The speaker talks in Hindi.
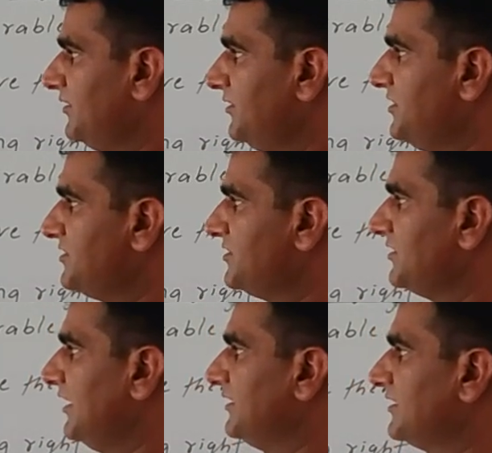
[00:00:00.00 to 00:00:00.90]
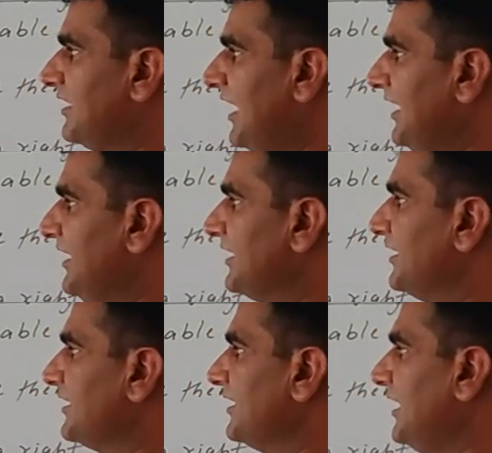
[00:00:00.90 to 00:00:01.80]
निश्चित अंतराल
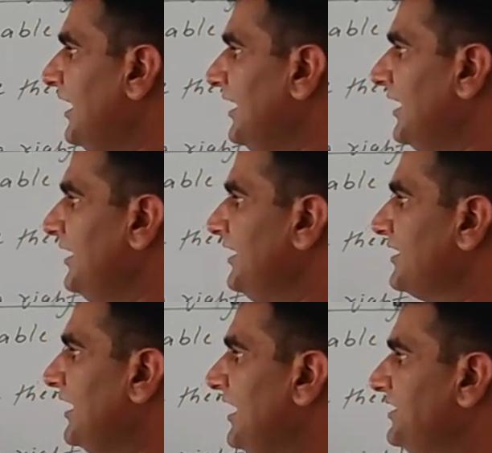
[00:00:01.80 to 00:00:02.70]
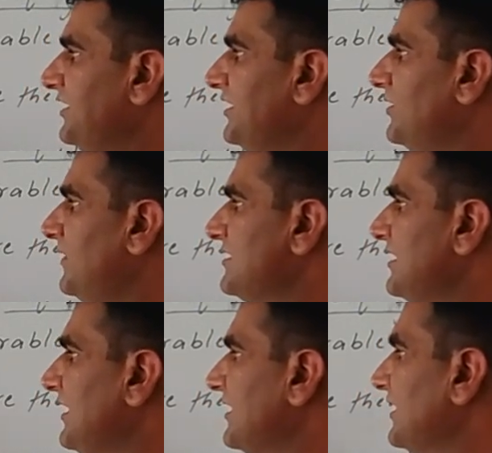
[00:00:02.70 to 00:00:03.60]
लेकर के खाना एक राइट इंटरवल्स
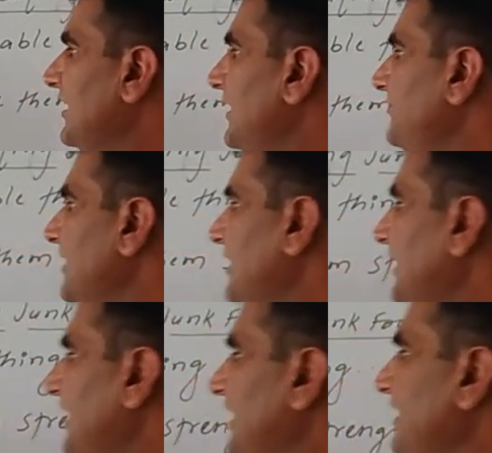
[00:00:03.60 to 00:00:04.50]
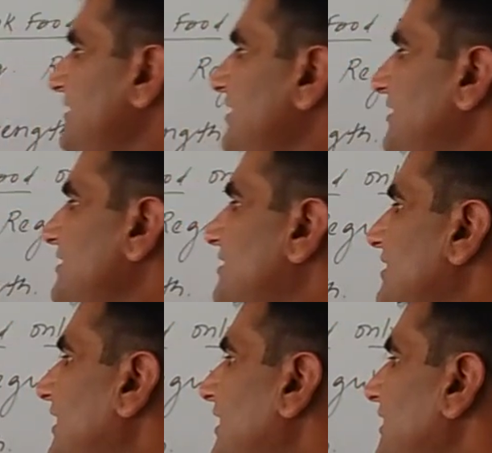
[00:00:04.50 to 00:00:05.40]
लेकर के हमें खाना इज ए
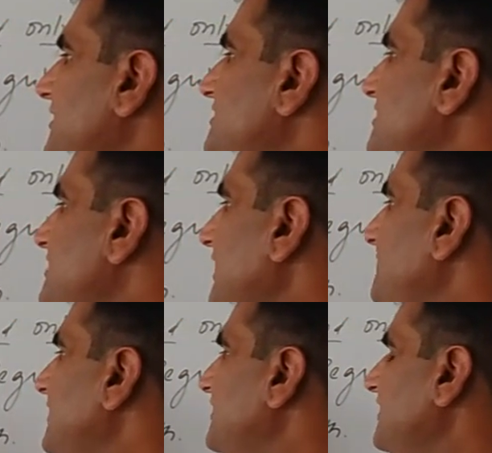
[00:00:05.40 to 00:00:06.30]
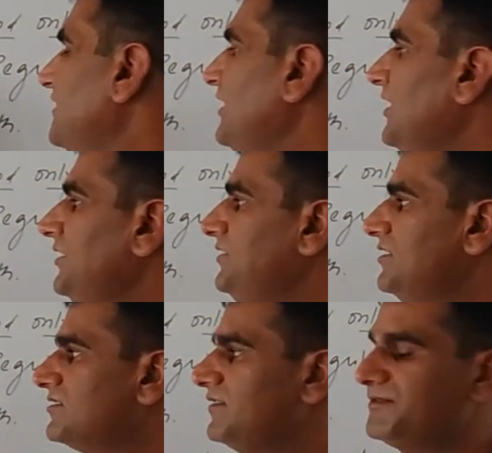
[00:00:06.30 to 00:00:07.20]
इज डिजाइबल थिंग ये
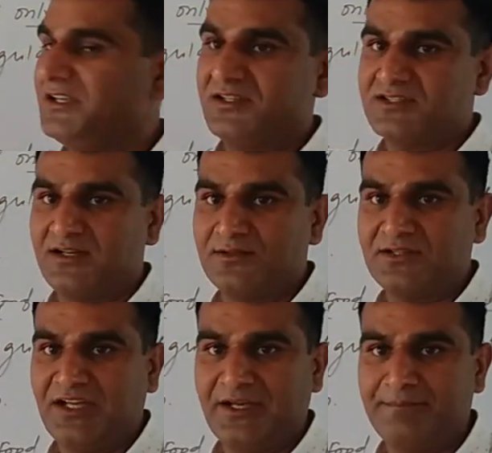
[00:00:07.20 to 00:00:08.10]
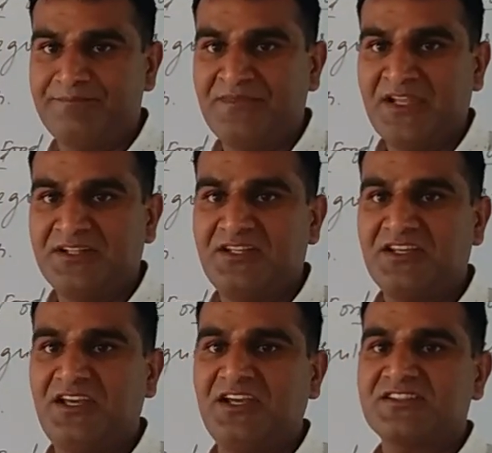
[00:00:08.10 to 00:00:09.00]
सबसे अच्छा होता है
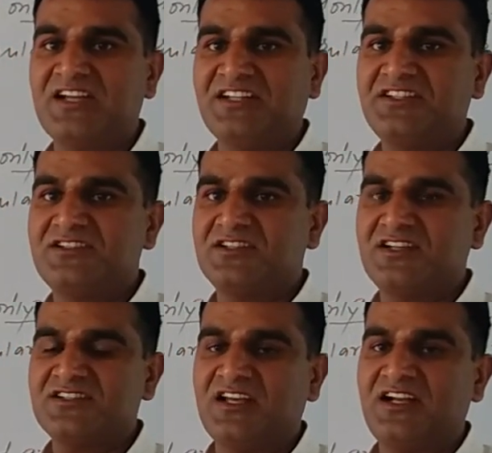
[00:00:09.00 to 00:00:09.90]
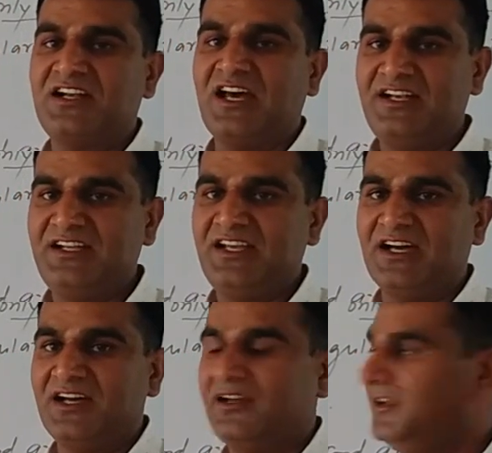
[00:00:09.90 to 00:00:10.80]
देखिए एक साथ ही जितना सारा डाल लिया
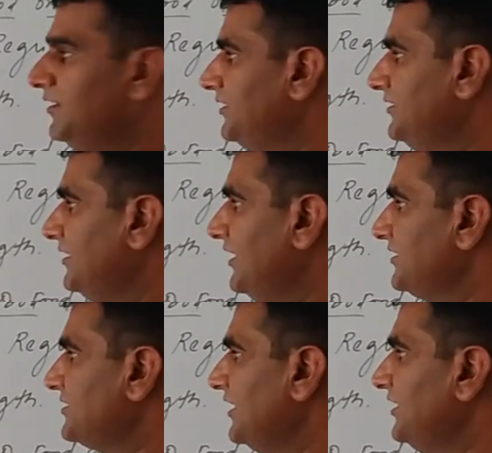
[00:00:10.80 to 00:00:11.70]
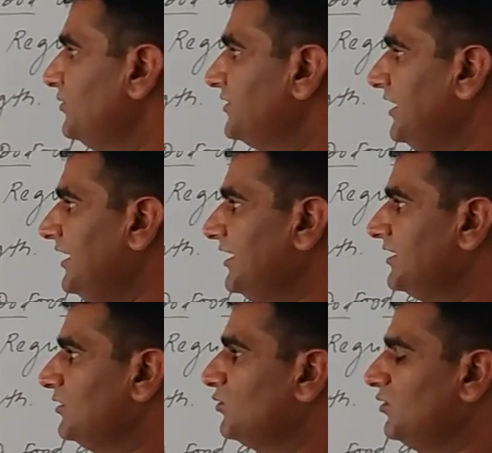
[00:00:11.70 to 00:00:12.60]
ये अच्छा नहीं होता है
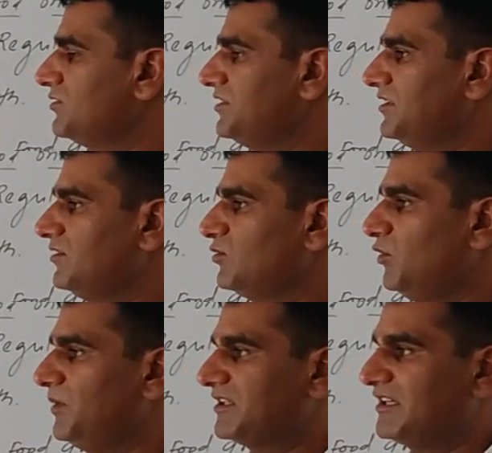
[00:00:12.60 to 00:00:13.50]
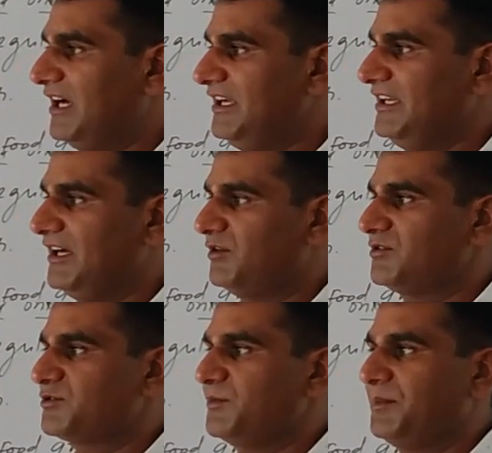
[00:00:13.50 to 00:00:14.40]
कि दो से दो वक्त खा लिया और
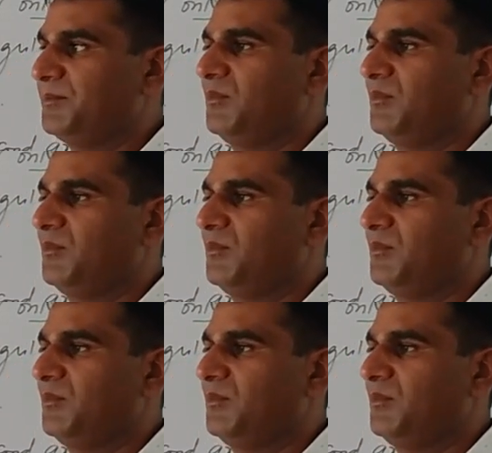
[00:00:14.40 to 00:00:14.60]
उसमें